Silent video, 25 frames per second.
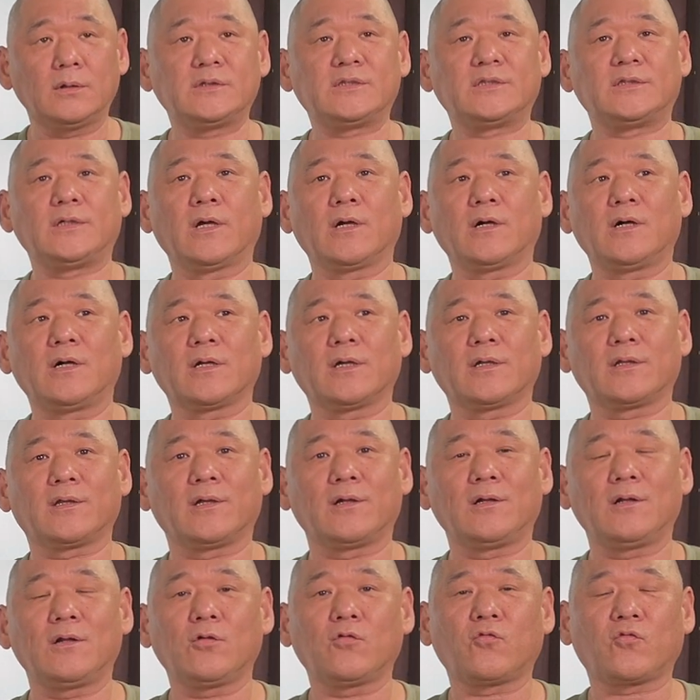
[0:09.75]
진행하게
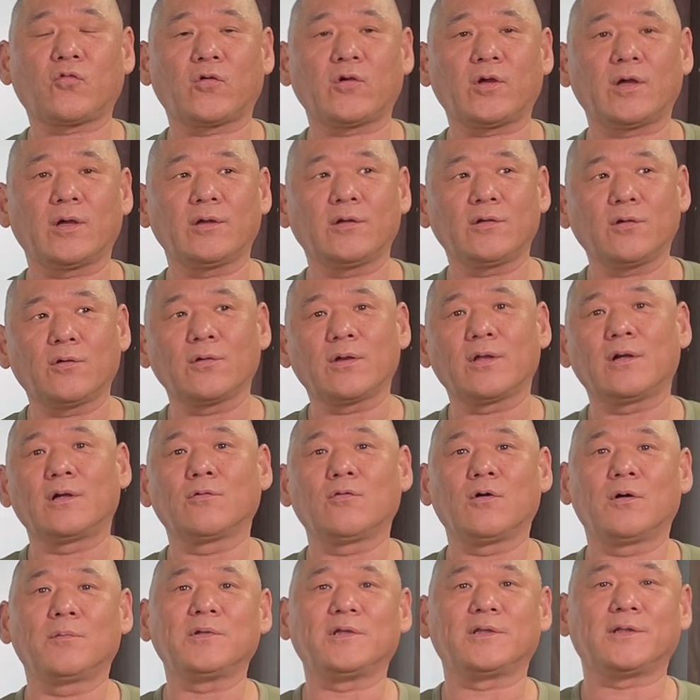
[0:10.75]
될
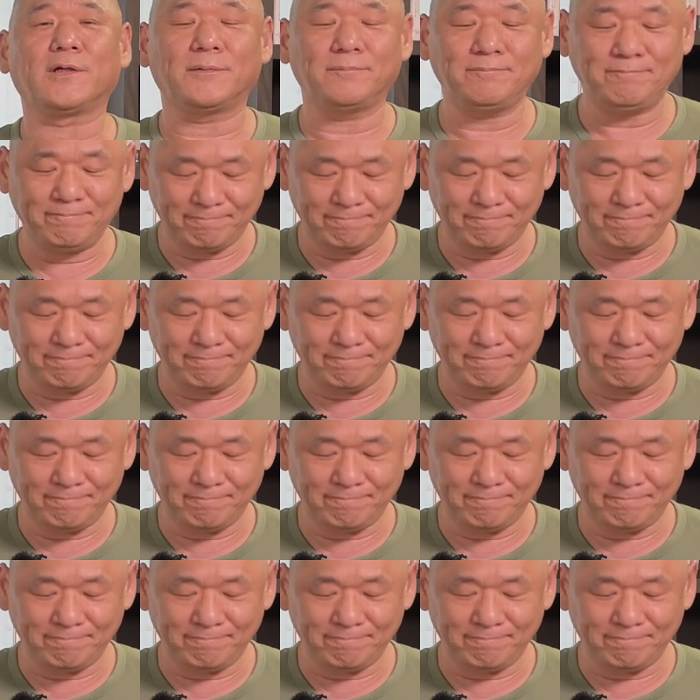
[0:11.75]
최혁이라고 합니다.